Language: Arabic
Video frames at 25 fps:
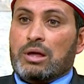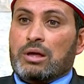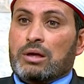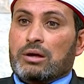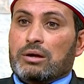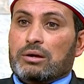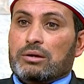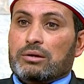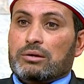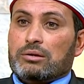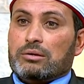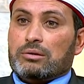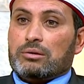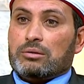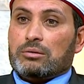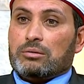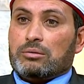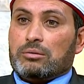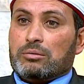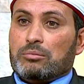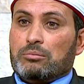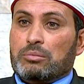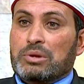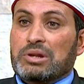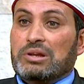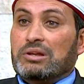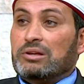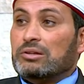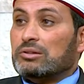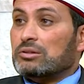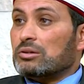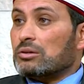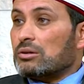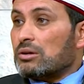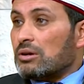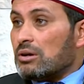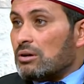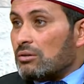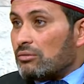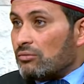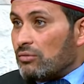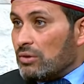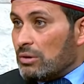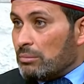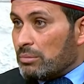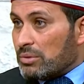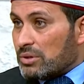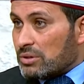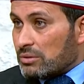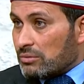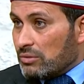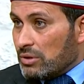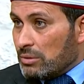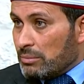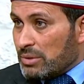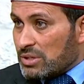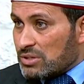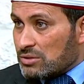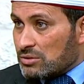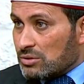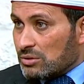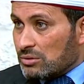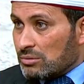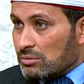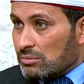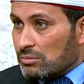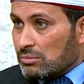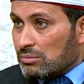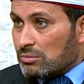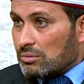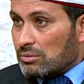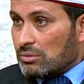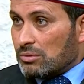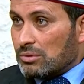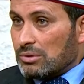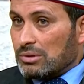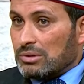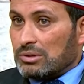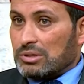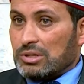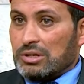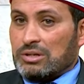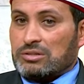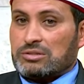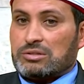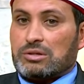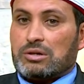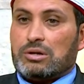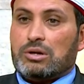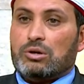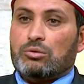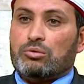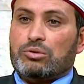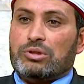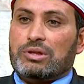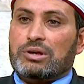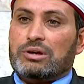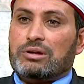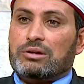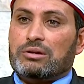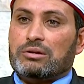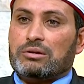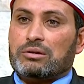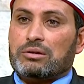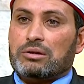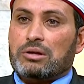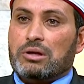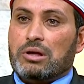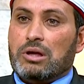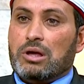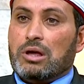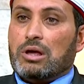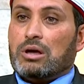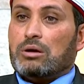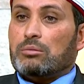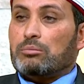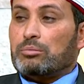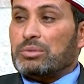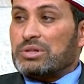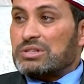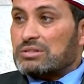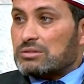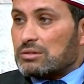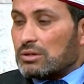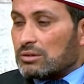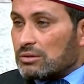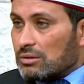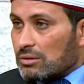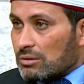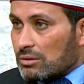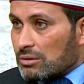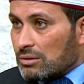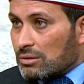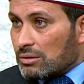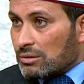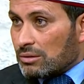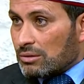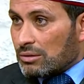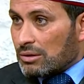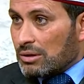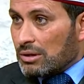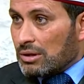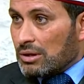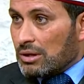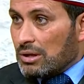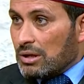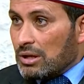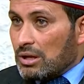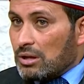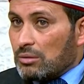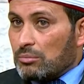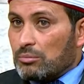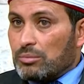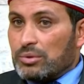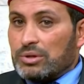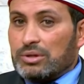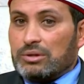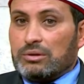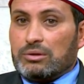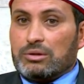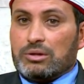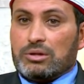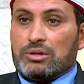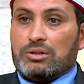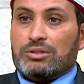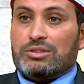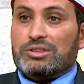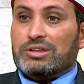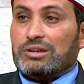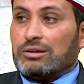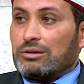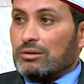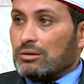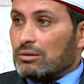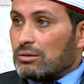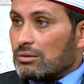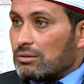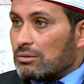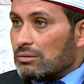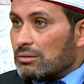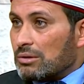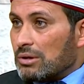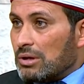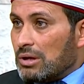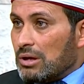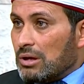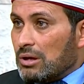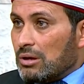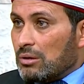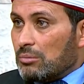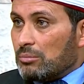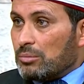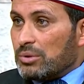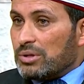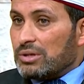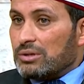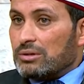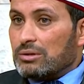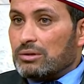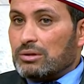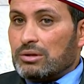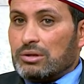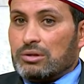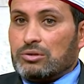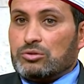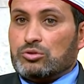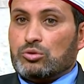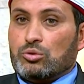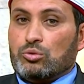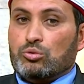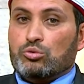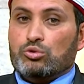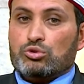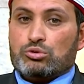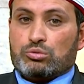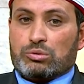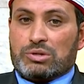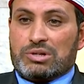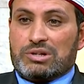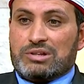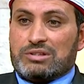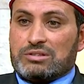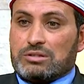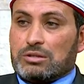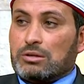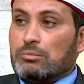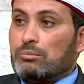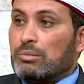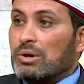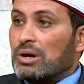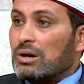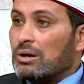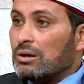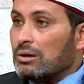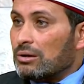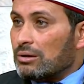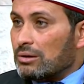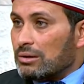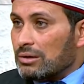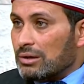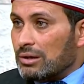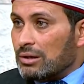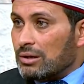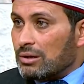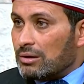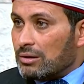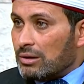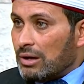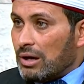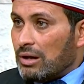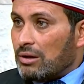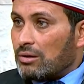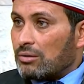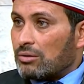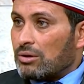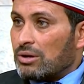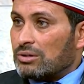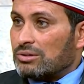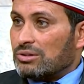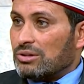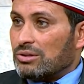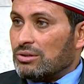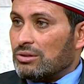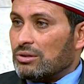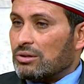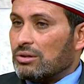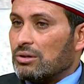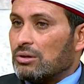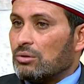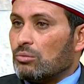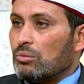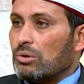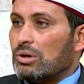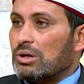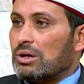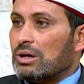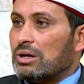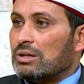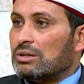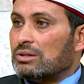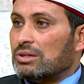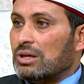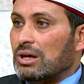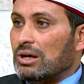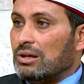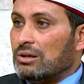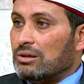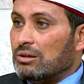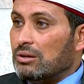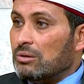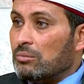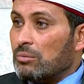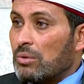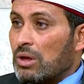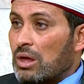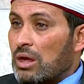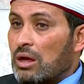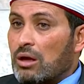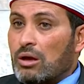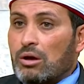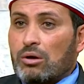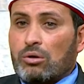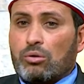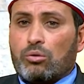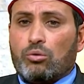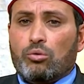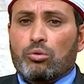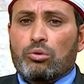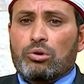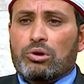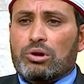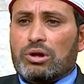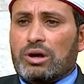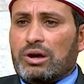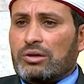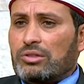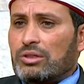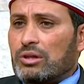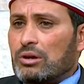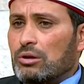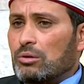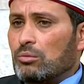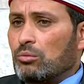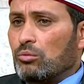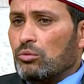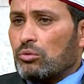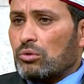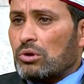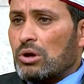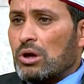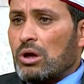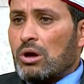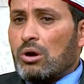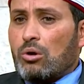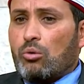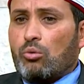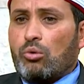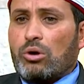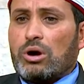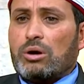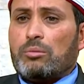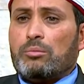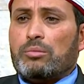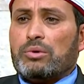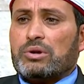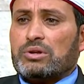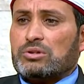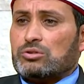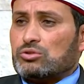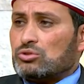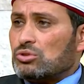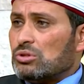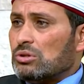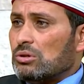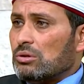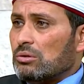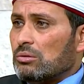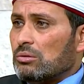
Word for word: آه، بالاعتكاف في المسجد إن تيسر له ذلك بالصدقة بالذكر بالجلوس والاستماع للحلقات الذكر والتعليم كل هذه الأمور وأبرز شيء